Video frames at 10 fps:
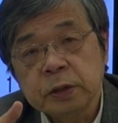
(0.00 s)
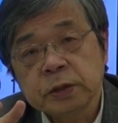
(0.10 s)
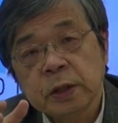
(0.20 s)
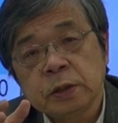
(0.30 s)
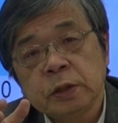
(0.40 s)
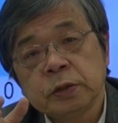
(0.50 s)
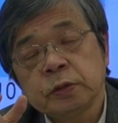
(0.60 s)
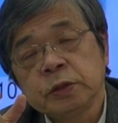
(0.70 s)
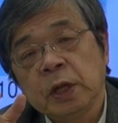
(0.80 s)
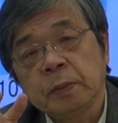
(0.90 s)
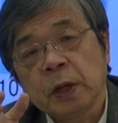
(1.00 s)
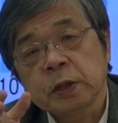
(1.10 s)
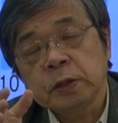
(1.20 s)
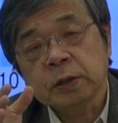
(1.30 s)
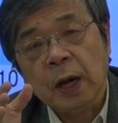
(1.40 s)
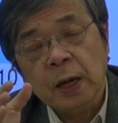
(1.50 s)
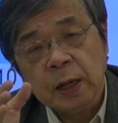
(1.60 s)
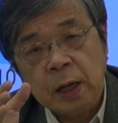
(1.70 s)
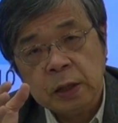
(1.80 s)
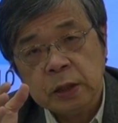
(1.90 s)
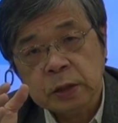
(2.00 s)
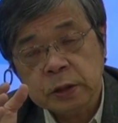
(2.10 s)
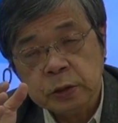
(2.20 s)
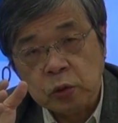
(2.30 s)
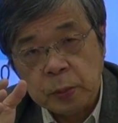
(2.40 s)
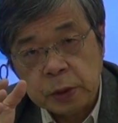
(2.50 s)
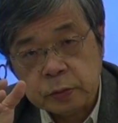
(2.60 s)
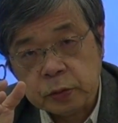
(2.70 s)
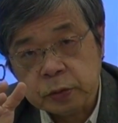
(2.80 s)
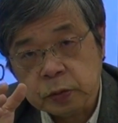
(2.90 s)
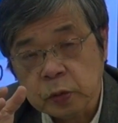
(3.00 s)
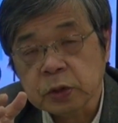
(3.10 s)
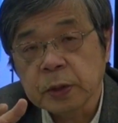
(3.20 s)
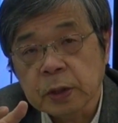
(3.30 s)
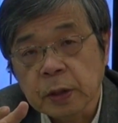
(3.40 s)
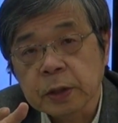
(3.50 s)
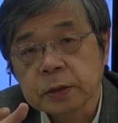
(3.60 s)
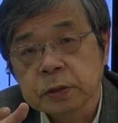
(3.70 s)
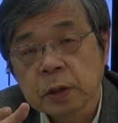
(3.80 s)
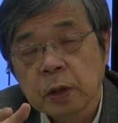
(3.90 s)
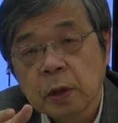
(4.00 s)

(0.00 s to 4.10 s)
にせんにじゅうにねんまでに段階的に止めるということを決めたわけです。